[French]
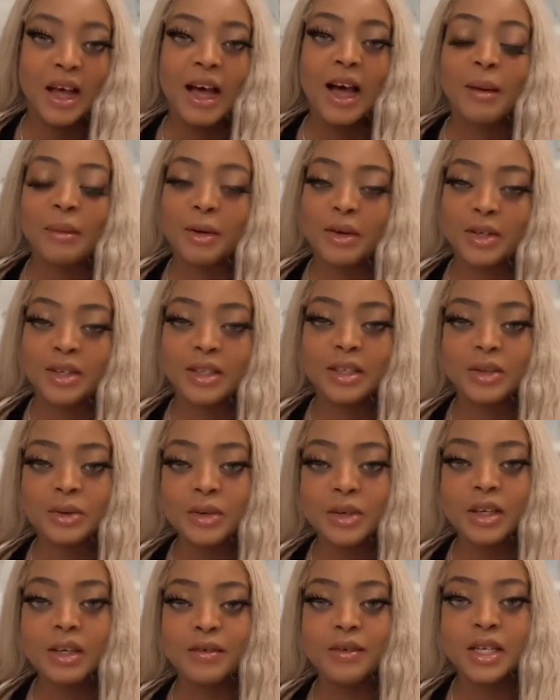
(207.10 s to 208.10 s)
Après, j'ai dit
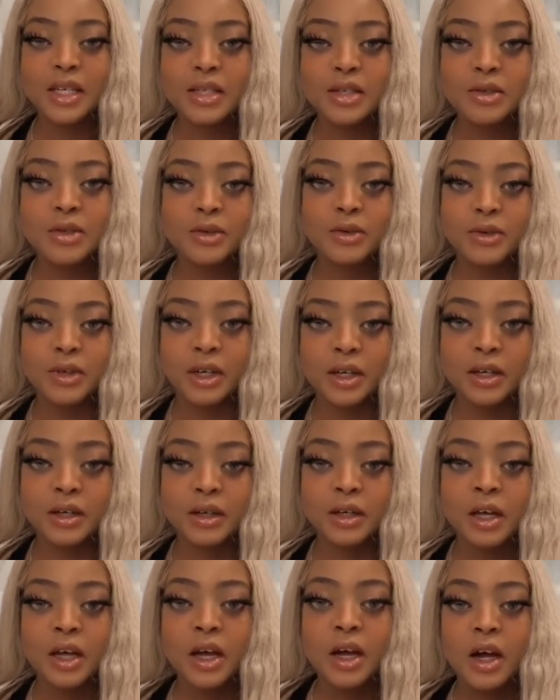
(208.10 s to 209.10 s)
ok, vas-y, je viens.
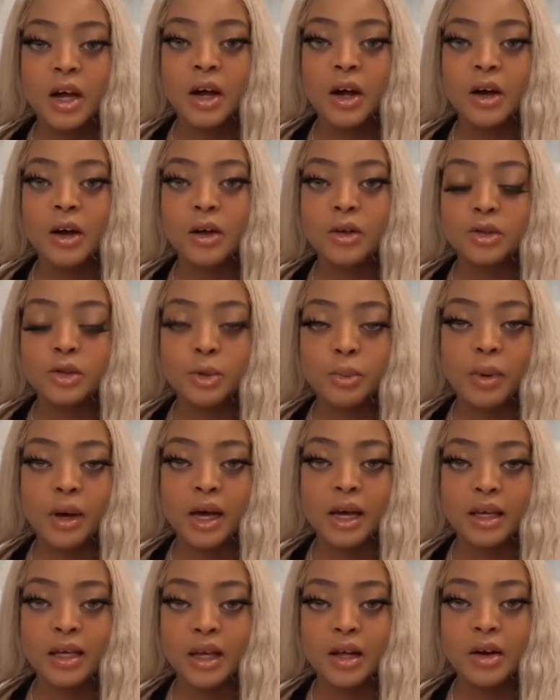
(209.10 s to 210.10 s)
Euh, tu pars à
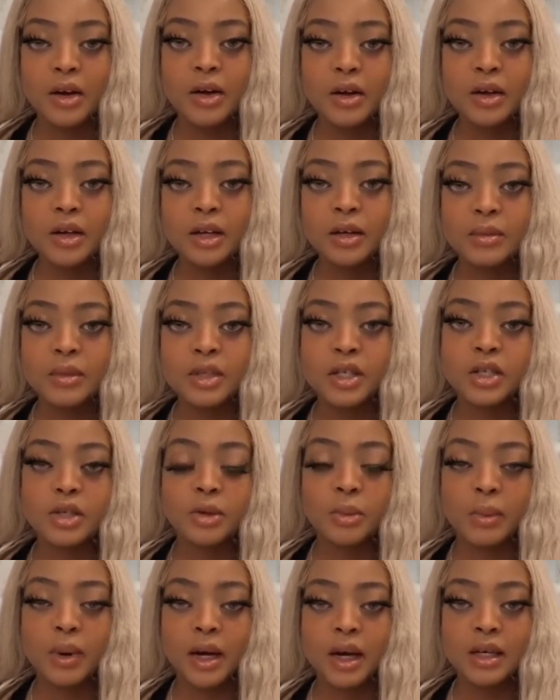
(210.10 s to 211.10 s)
quelle heure Il me dit je
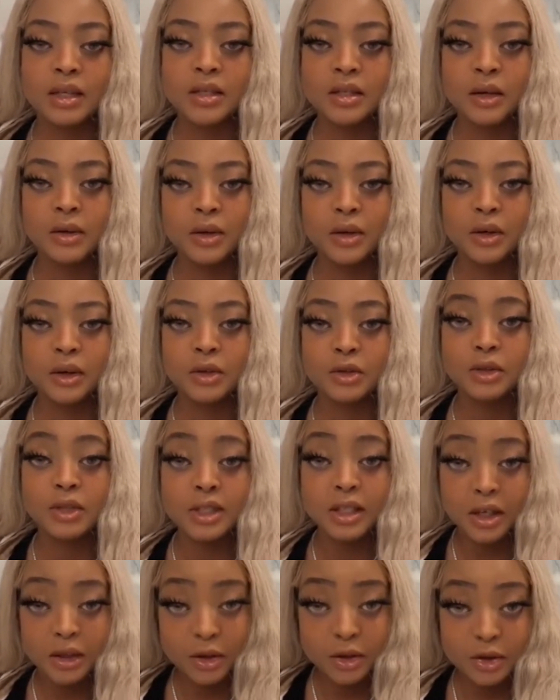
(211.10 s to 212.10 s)
pars à 5 heures. Je dis
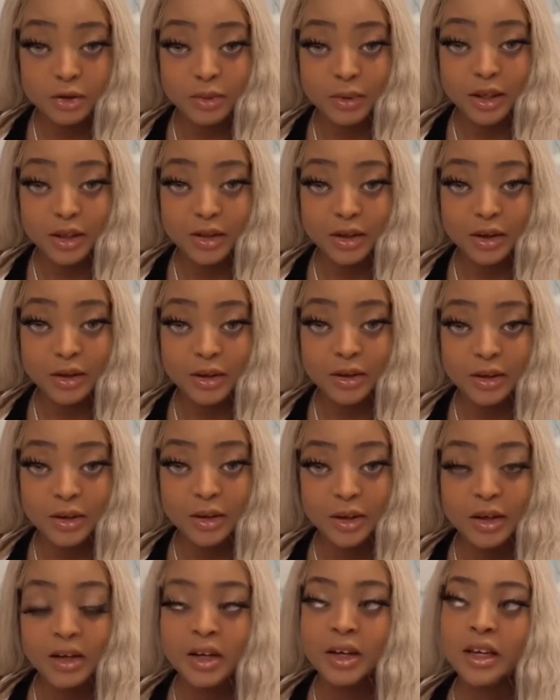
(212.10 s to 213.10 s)
5 heures du matin.
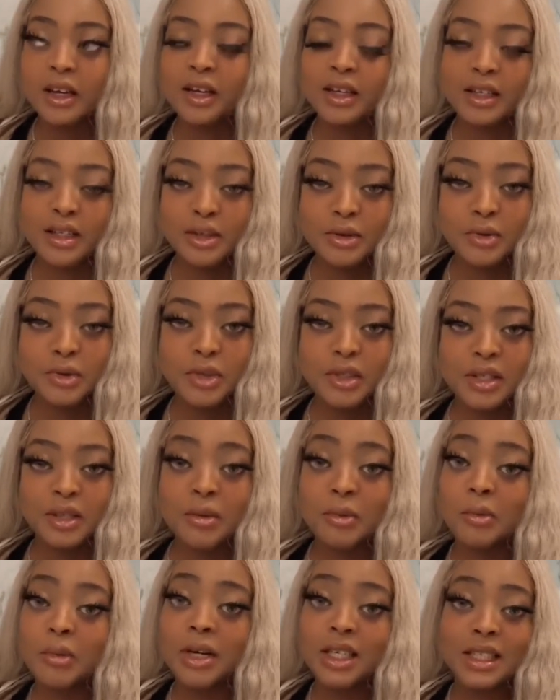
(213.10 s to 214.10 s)
Il dit oui.
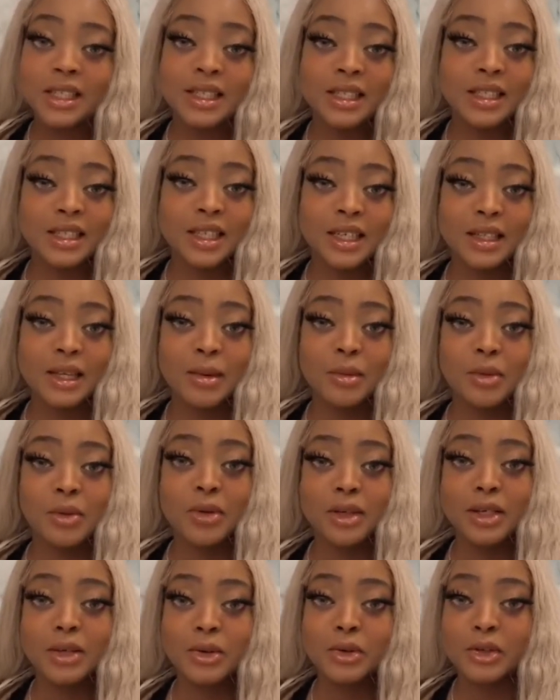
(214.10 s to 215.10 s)
Moi, j'étais déjà dans mon
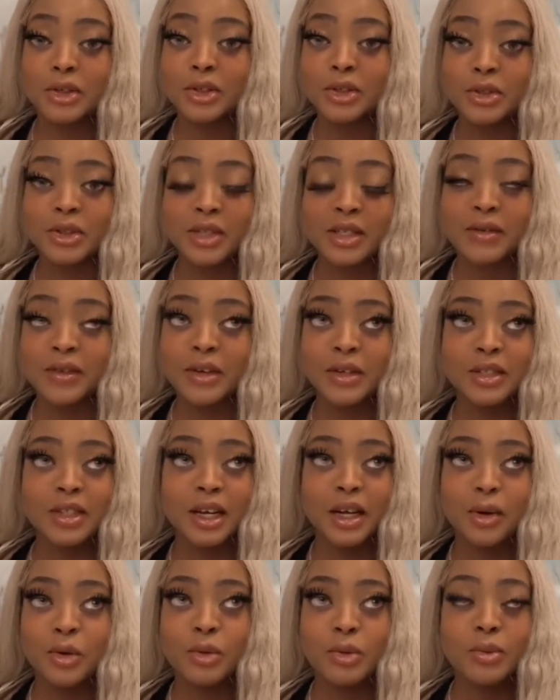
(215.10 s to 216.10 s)
lit que je, savais que j'allais
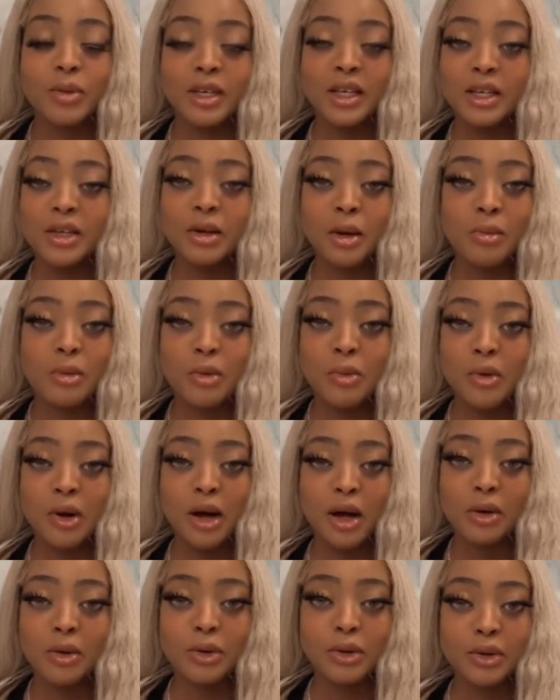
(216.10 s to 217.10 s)
roupiller d'un moment à
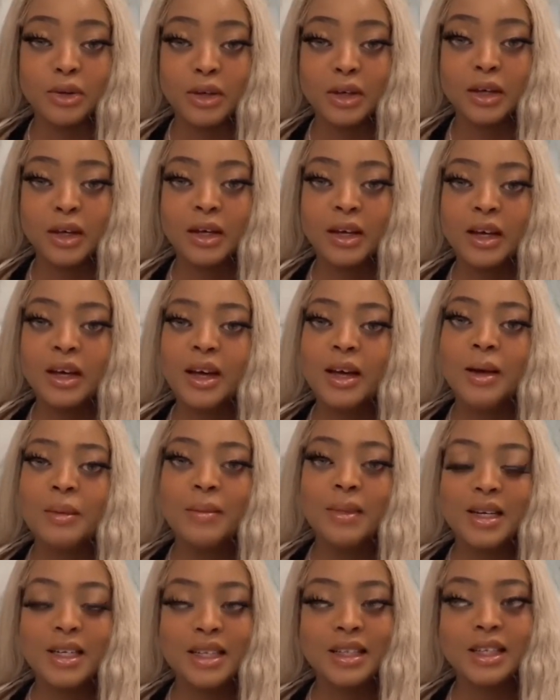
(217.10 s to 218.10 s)
l'autre.
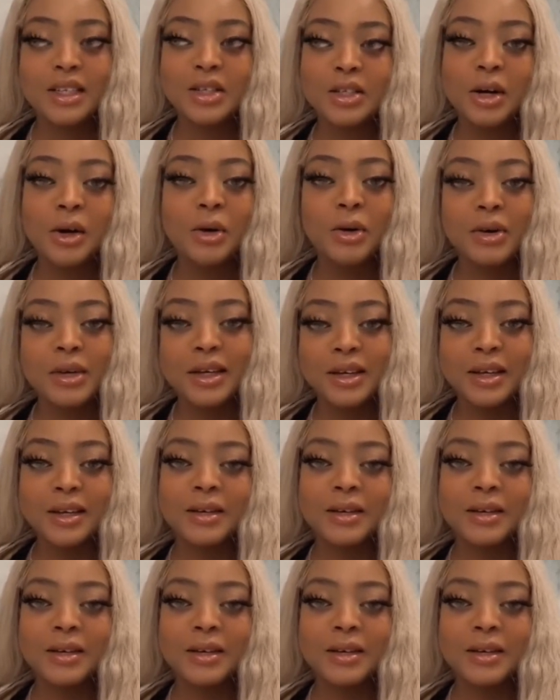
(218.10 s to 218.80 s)
Et j'étais genre ok,